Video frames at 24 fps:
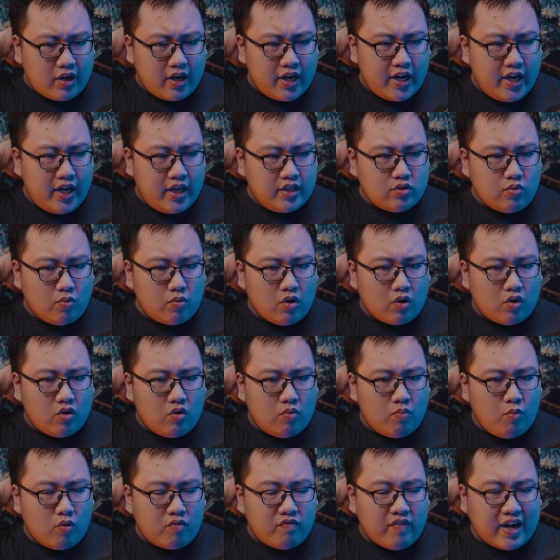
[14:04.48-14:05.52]
khi dùng nổ độ
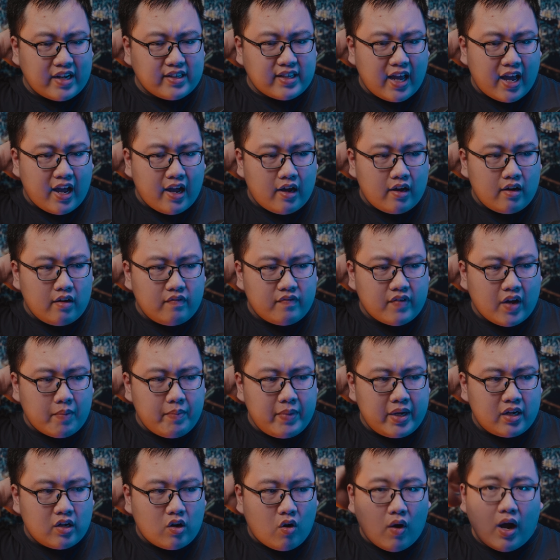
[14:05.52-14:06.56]
một vài tháng và
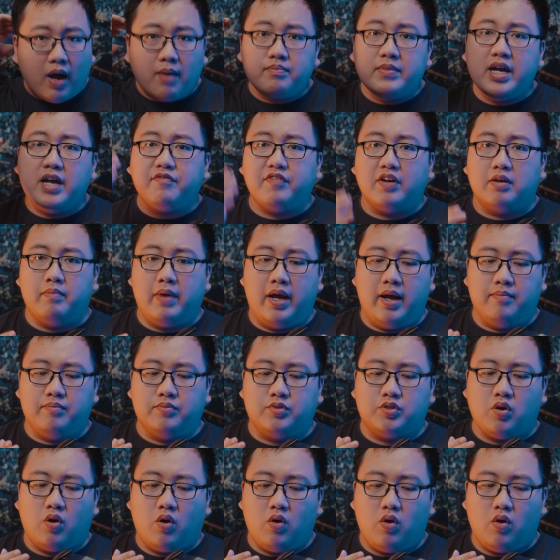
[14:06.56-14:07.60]
mình có update phần mềm
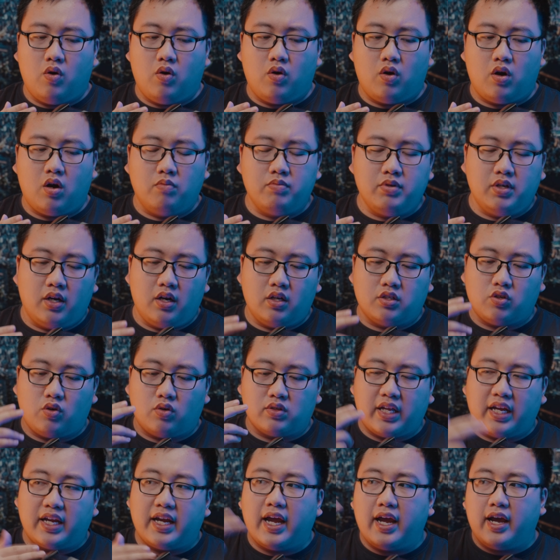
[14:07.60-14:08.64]
cho, không nhớ là cho
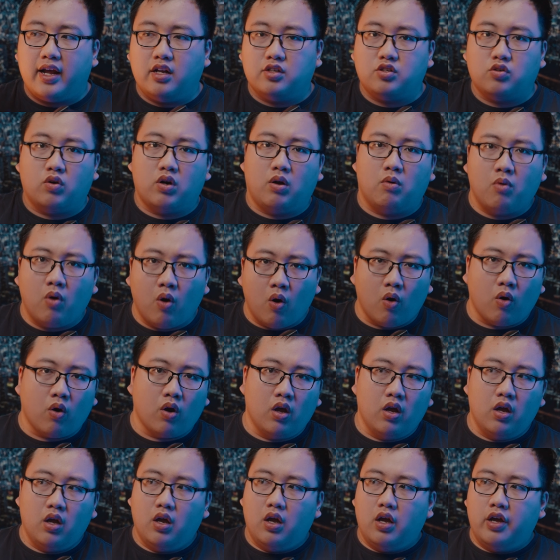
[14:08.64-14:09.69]
con tai nghe hay là cho con dongle,
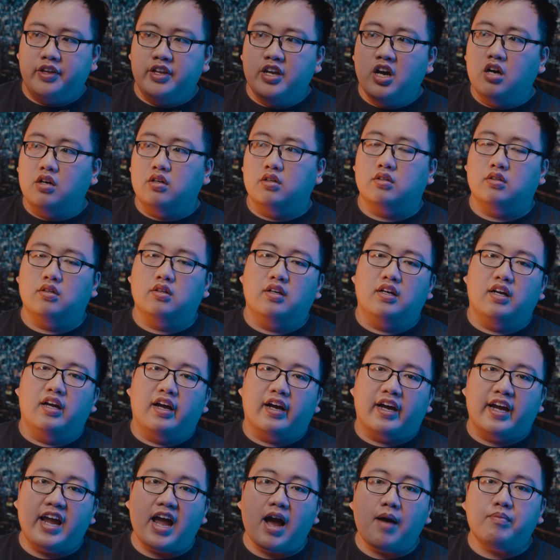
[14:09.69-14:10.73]
nhưng
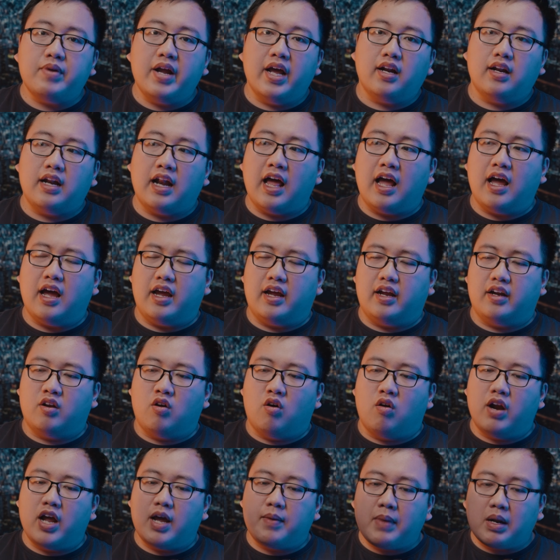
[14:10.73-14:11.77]
khi update lại
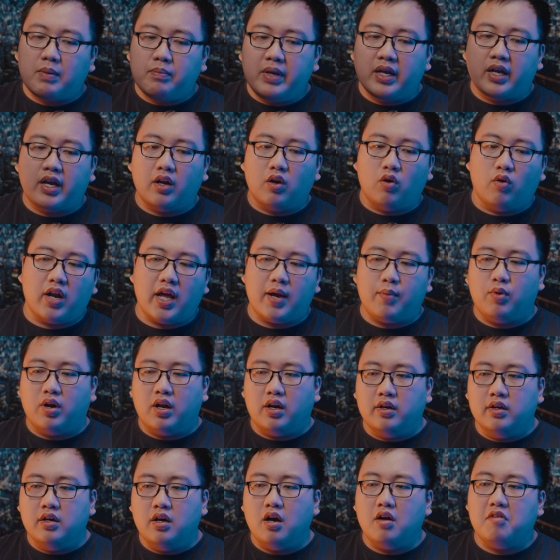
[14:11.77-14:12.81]
nó lại bắt mình kết nối lại một
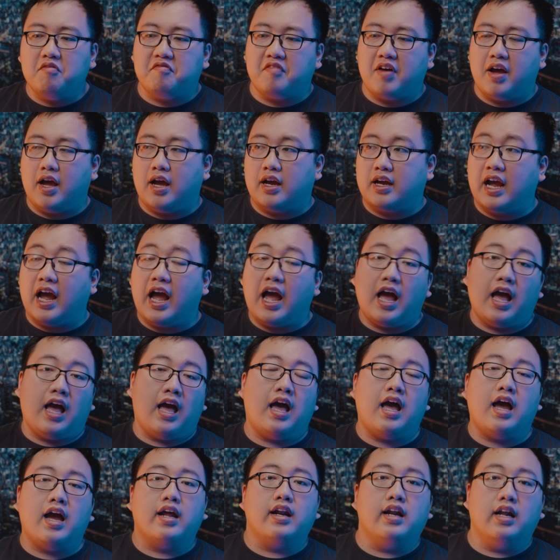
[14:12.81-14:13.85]
lần nữa. Và cả
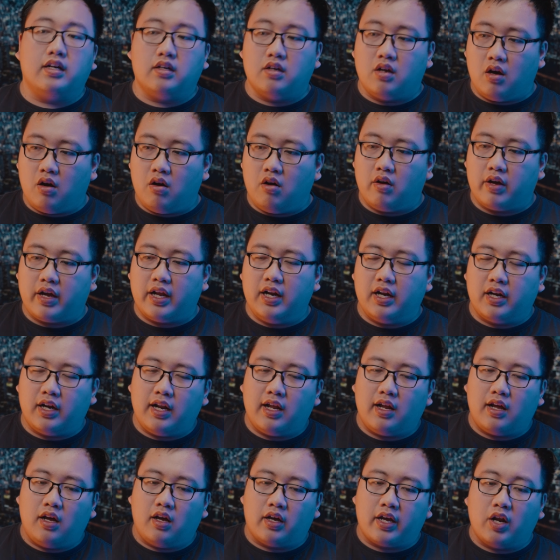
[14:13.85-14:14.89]
hai lần đó, cái lần
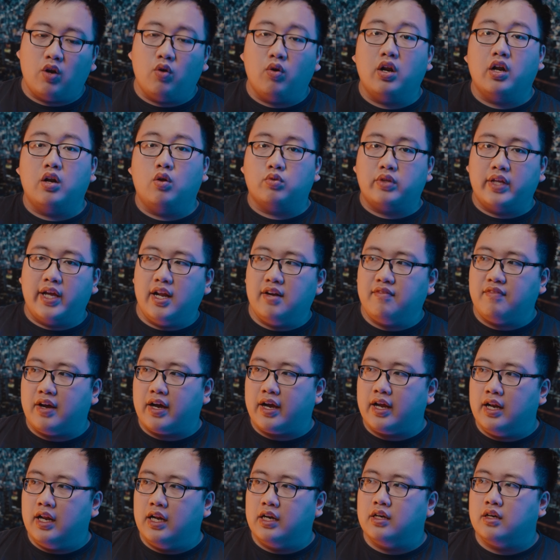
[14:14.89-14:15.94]
uh, kết nối lần đầu tiên và
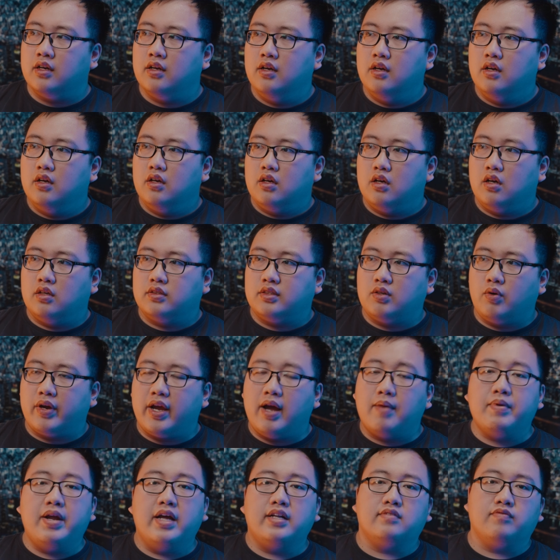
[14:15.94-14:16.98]
cái lần uh, sau khi
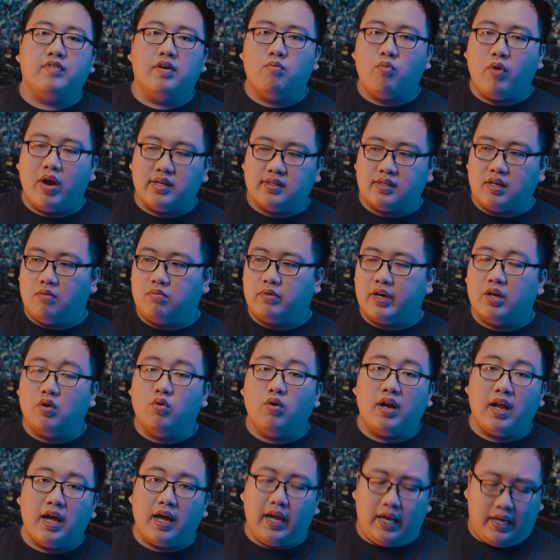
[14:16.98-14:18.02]
update firmware xong kết
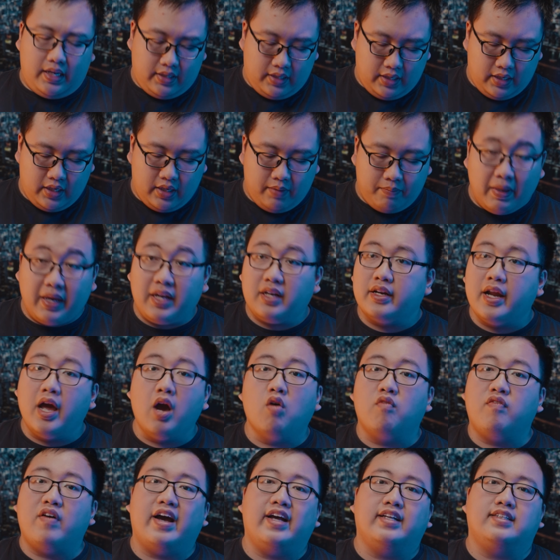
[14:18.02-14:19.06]
nối lại thì mình
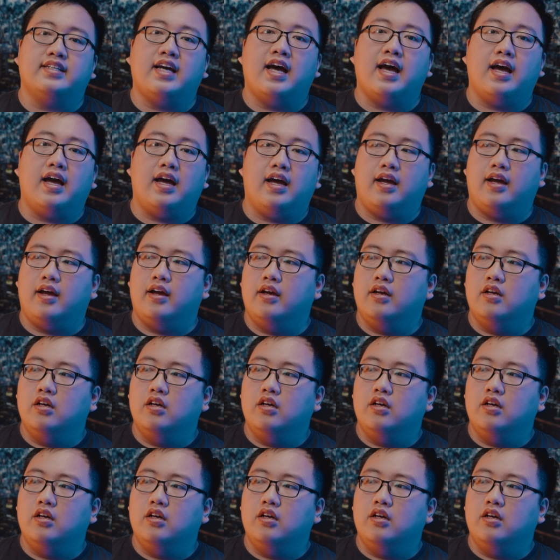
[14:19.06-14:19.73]
đều phải tra